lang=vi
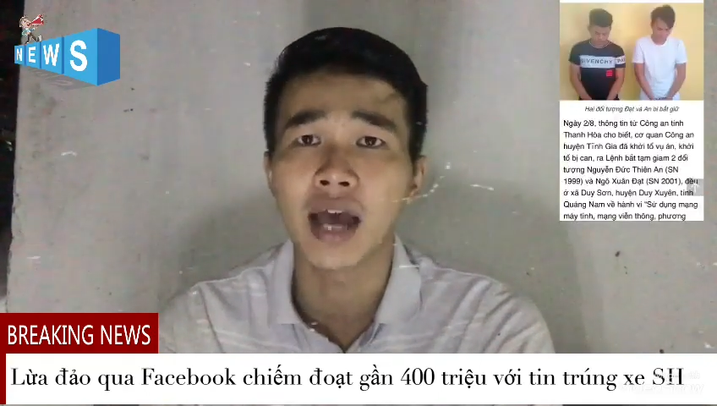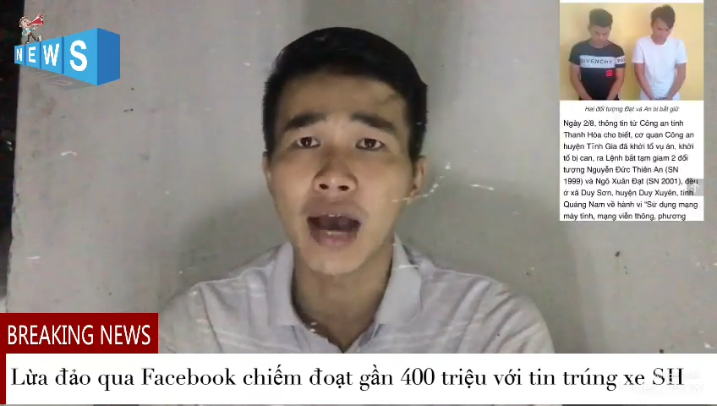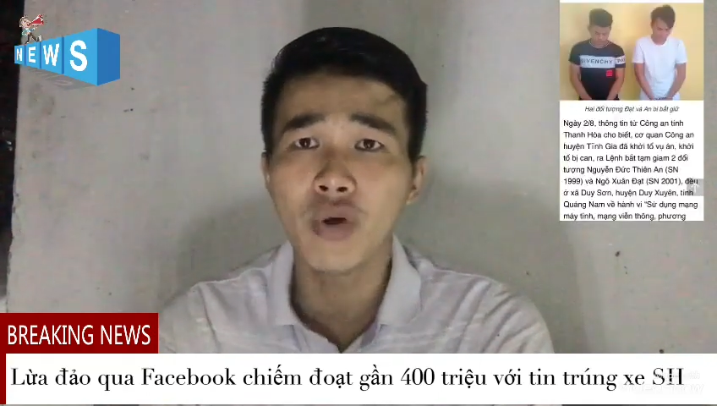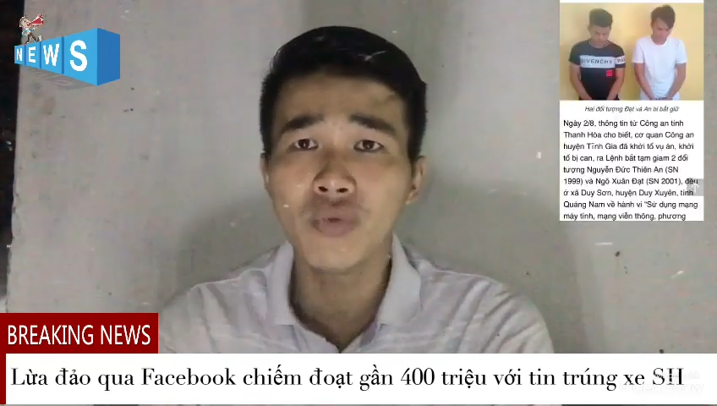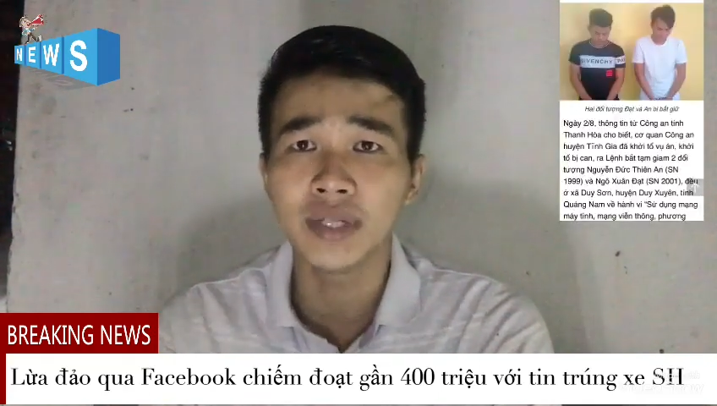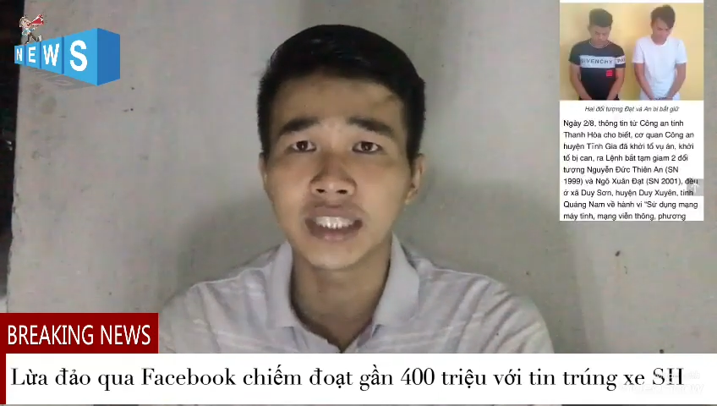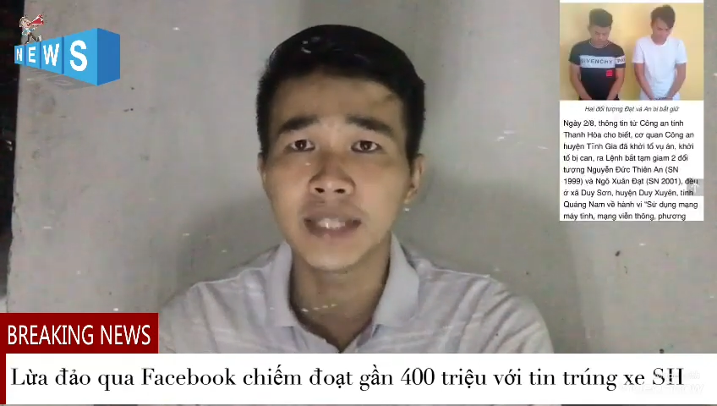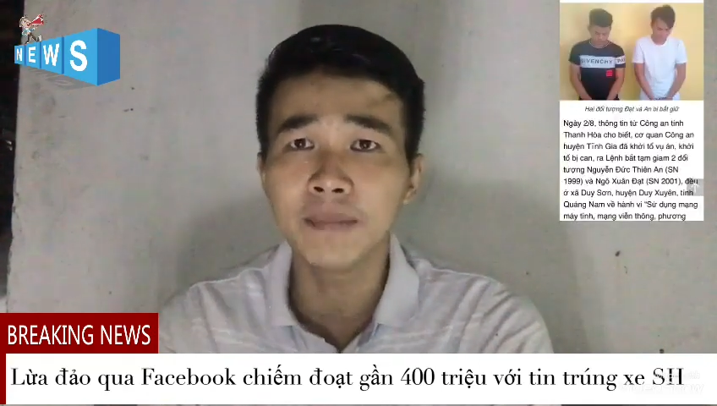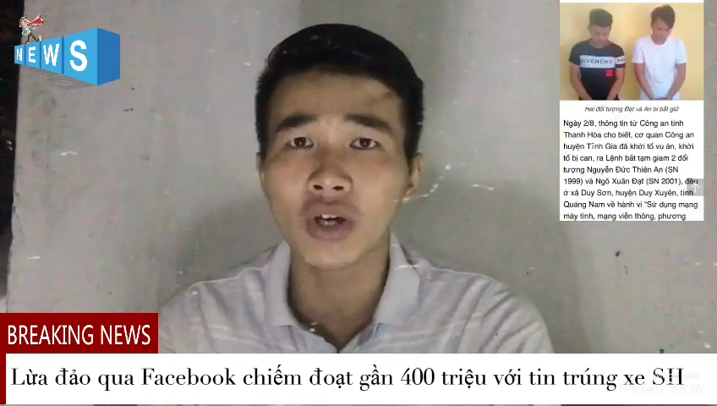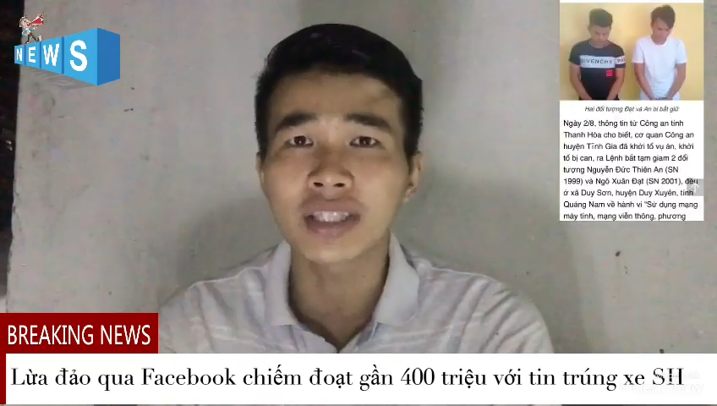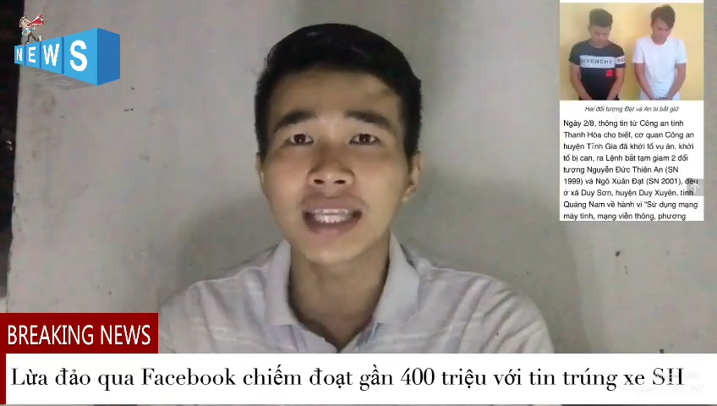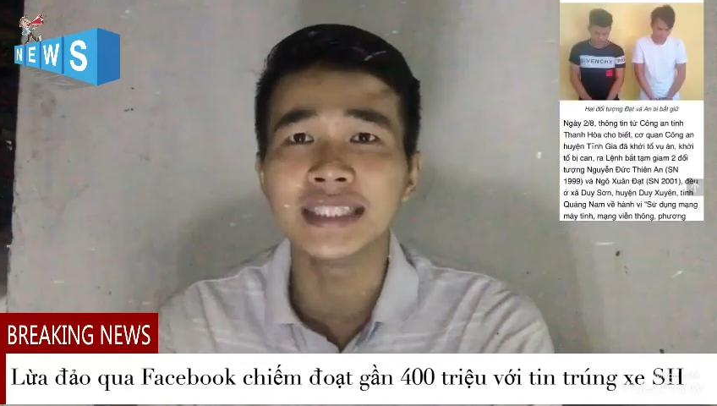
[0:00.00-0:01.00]
đảo và chiếm
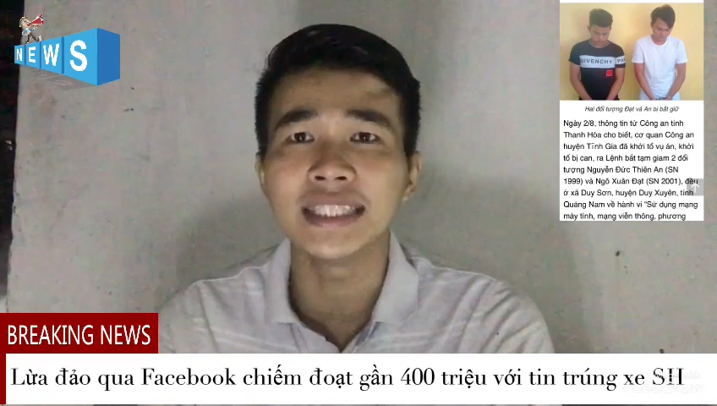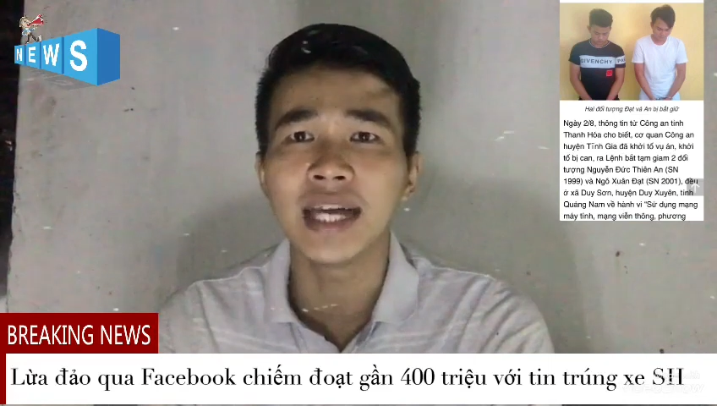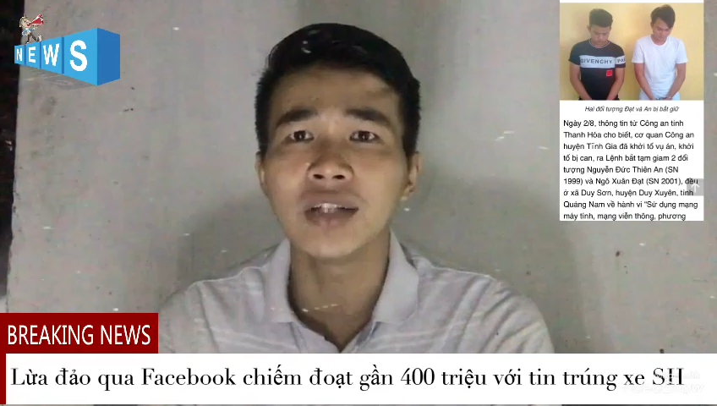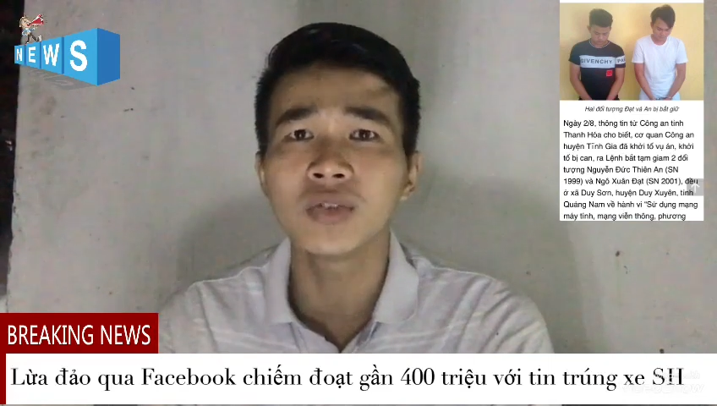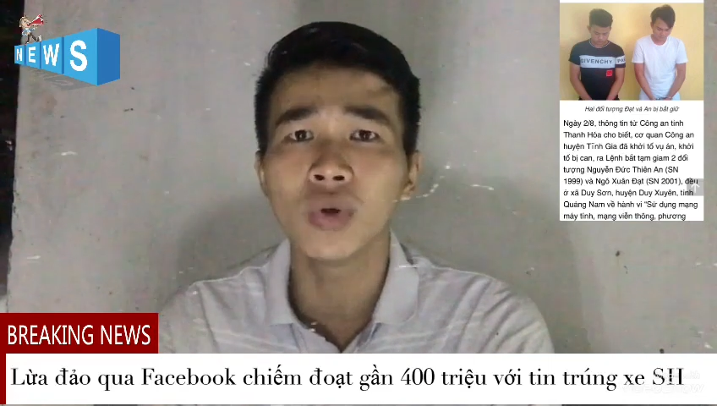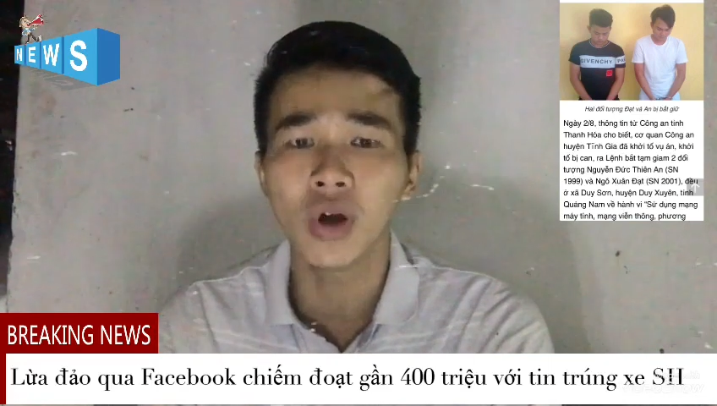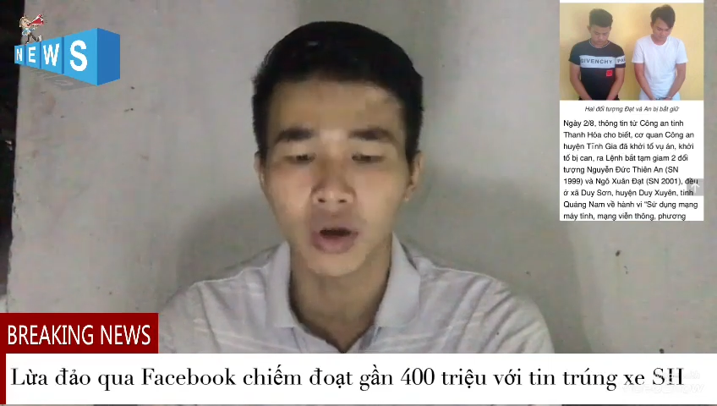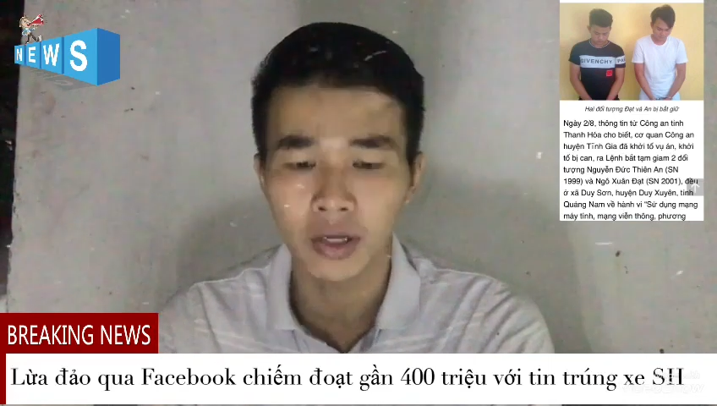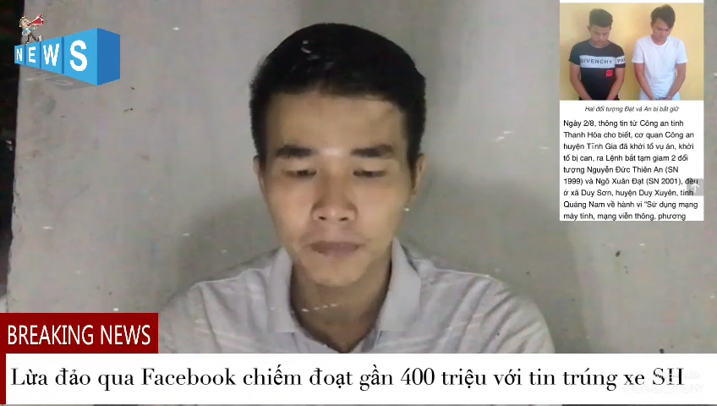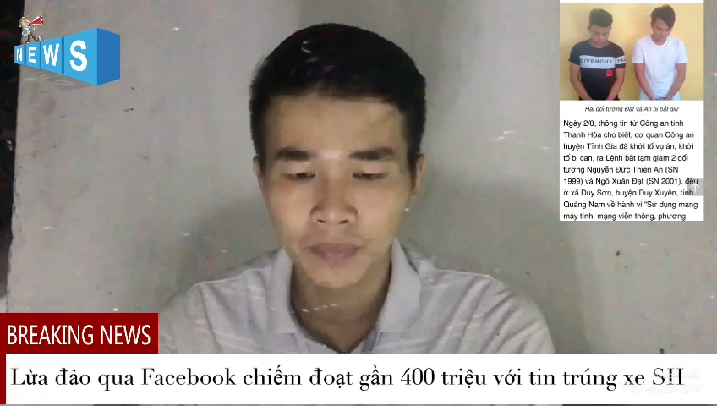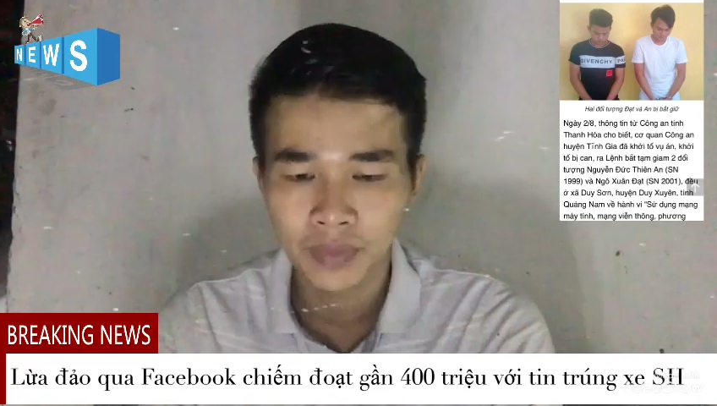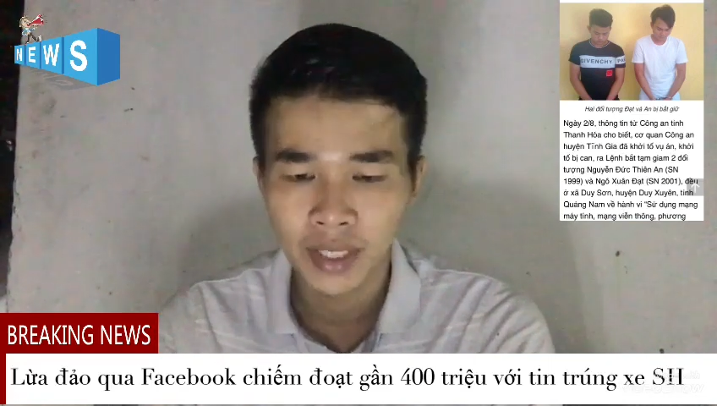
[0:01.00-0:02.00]
đoạt tài sản của họ.